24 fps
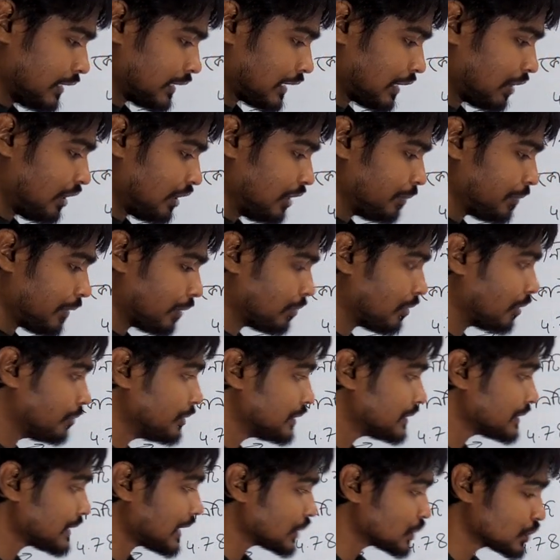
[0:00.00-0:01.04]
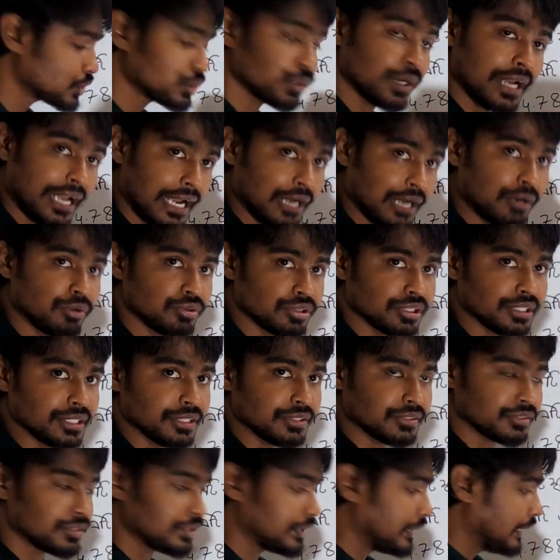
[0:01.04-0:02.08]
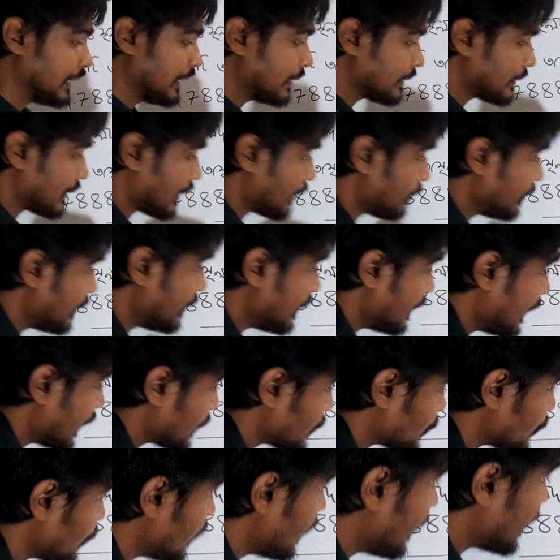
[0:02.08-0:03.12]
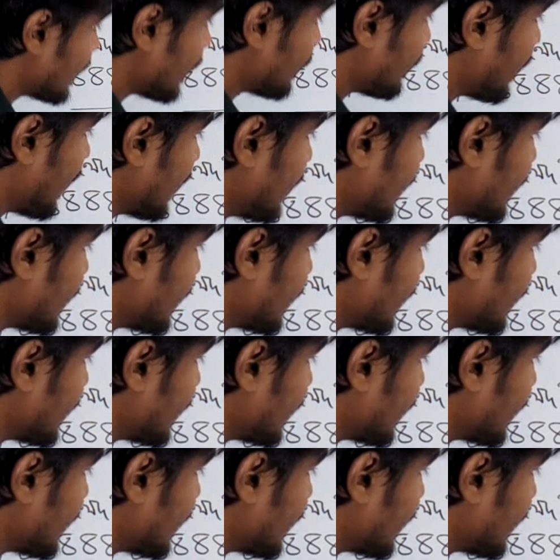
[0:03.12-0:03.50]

তাহলে পাবো আমি চারশো একত্রিশ তার মানে অ্যাকচুয়ালি এটার মান